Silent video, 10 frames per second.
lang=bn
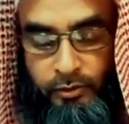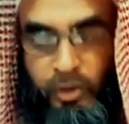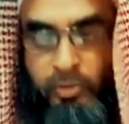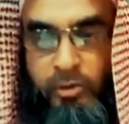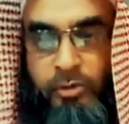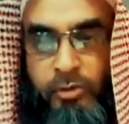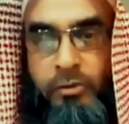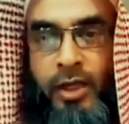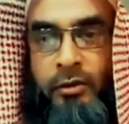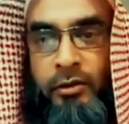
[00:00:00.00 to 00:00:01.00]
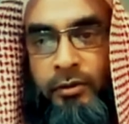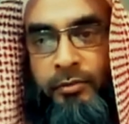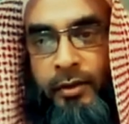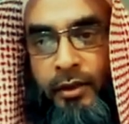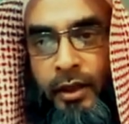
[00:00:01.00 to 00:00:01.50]
ধর্ম ব্যবসায়ী হতে
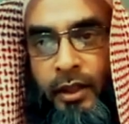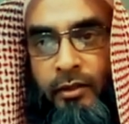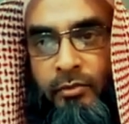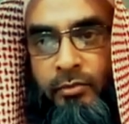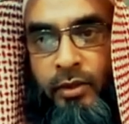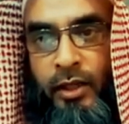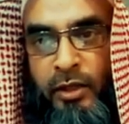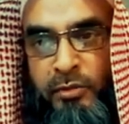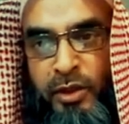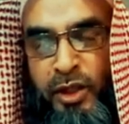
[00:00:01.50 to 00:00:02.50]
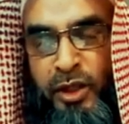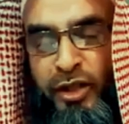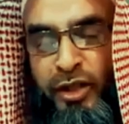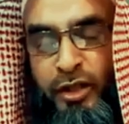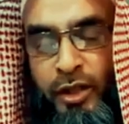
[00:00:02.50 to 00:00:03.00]
পারে আল্লাহ রব্বুল আলমিন
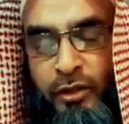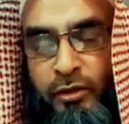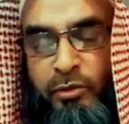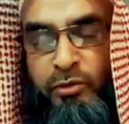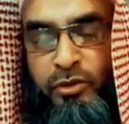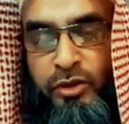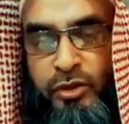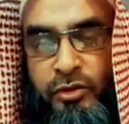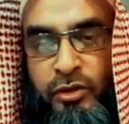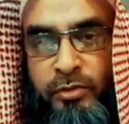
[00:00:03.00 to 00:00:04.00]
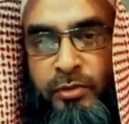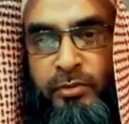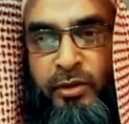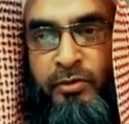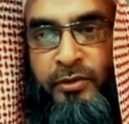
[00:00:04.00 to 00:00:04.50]
এইরকম যুগে যুগে
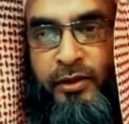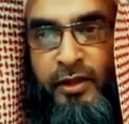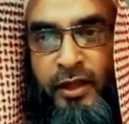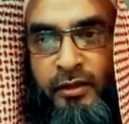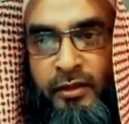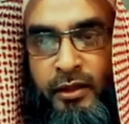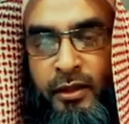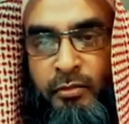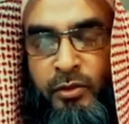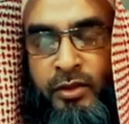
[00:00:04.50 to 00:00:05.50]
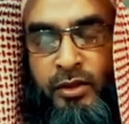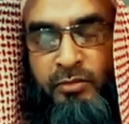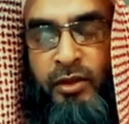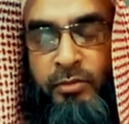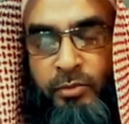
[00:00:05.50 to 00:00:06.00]
বিভিন্ন ফেতনা দিয়ে
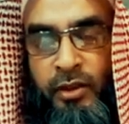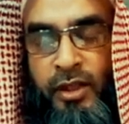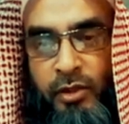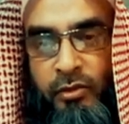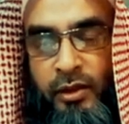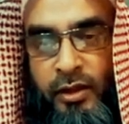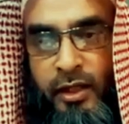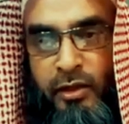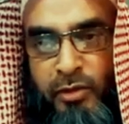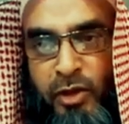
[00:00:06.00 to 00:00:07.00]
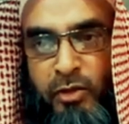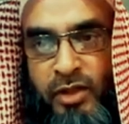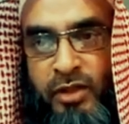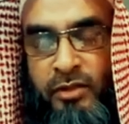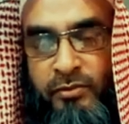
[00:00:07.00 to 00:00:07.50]
মুসলিমদের পরীক্ষা করে থাকেন মানব
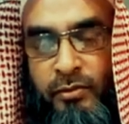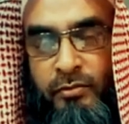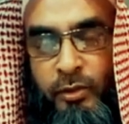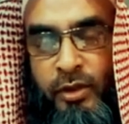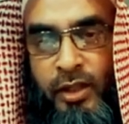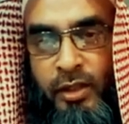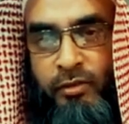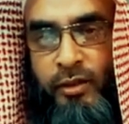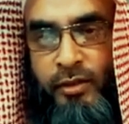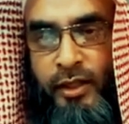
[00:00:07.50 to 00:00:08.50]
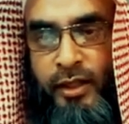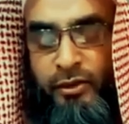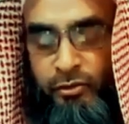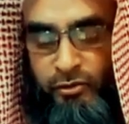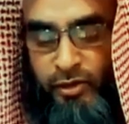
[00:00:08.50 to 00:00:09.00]
জাতির পরীক্ষা করে থাকেন
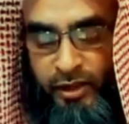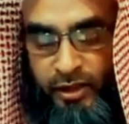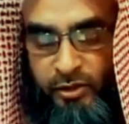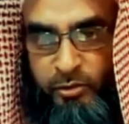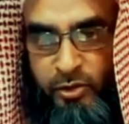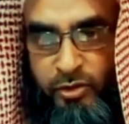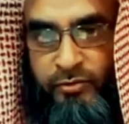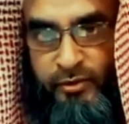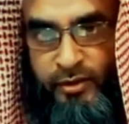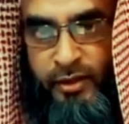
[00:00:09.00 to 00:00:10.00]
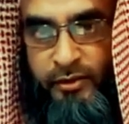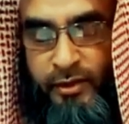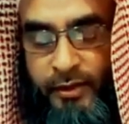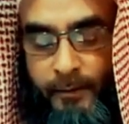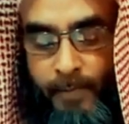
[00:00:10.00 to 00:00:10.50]
সুতরাং এই সমস্ত ফেতনা
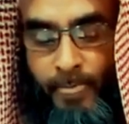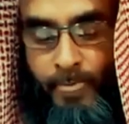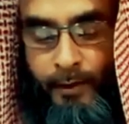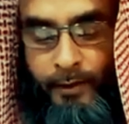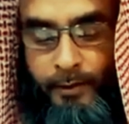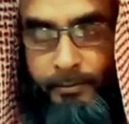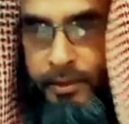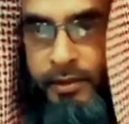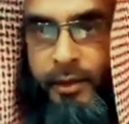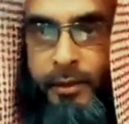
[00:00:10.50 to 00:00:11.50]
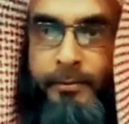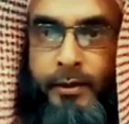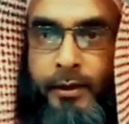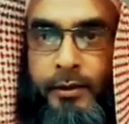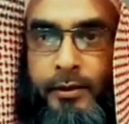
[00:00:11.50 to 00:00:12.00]
থেকে বেঁচে থাকবেন
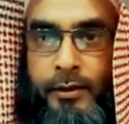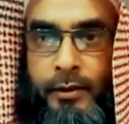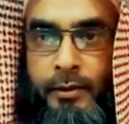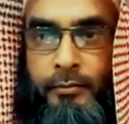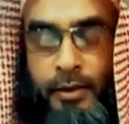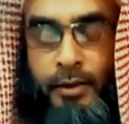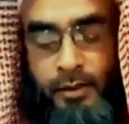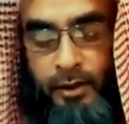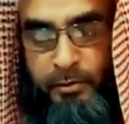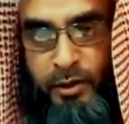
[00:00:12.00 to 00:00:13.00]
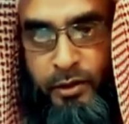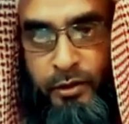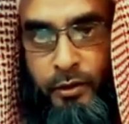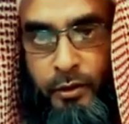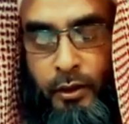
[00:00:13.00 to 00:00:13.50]
বেঁচে থাকবেন
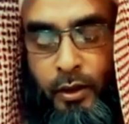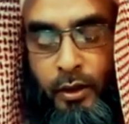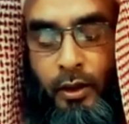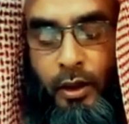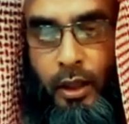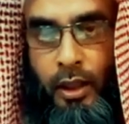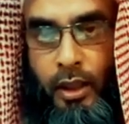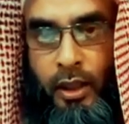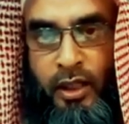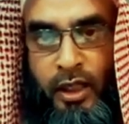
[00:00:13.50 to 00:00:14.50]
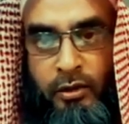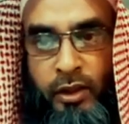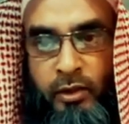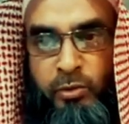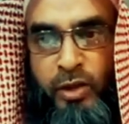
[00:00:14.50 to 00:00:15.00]
না
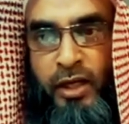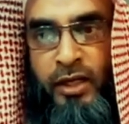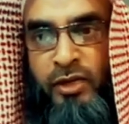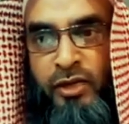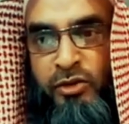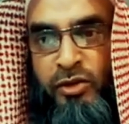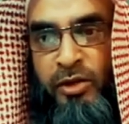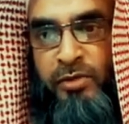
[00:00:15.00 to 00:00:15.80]
হলে গুমরাহির আশঙ্কা